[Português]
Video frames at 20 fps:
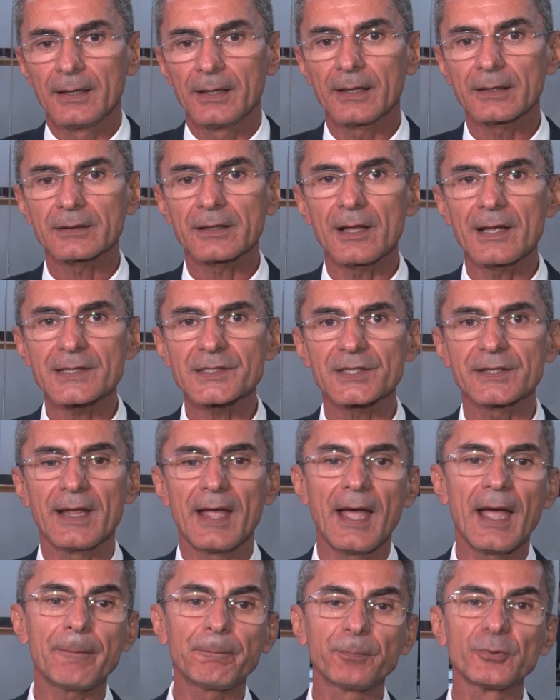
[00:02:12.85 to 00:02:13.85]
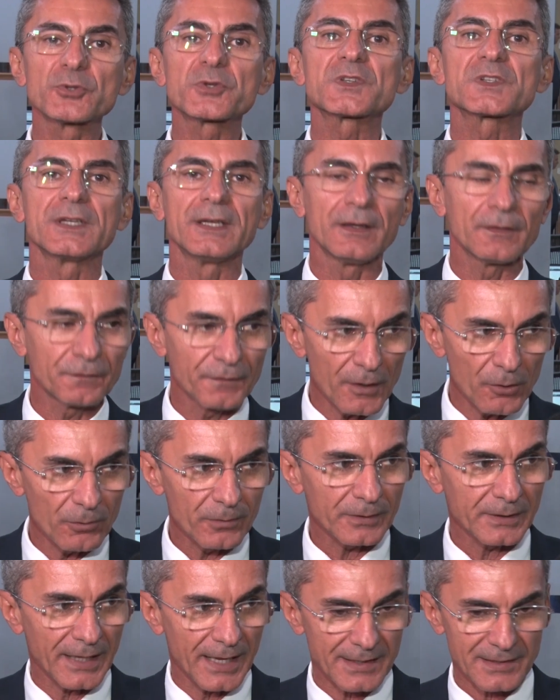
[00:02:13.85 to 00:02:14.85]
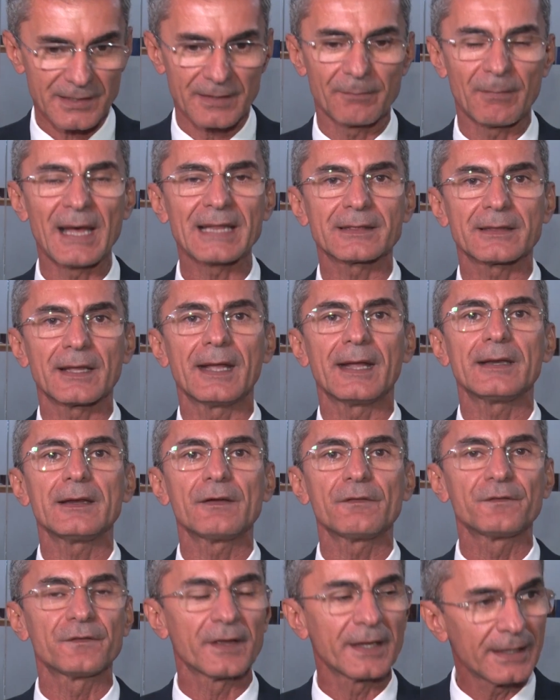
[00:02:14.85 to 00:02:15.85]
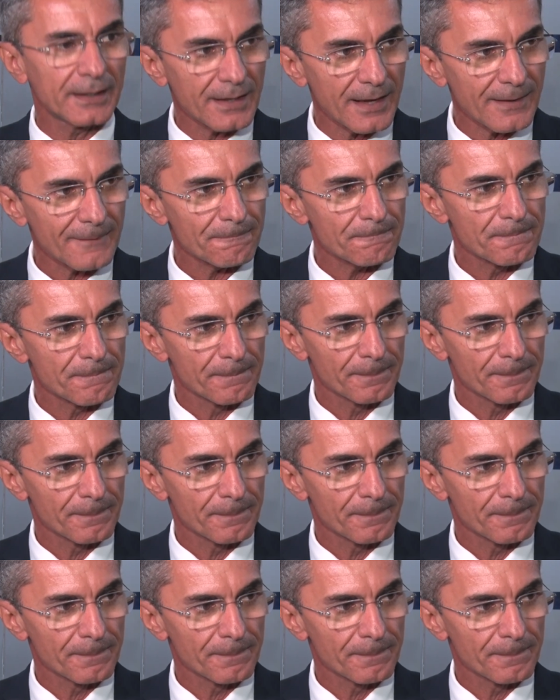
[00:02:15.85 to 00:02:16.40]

Então, assim, é possível que essa matéria venha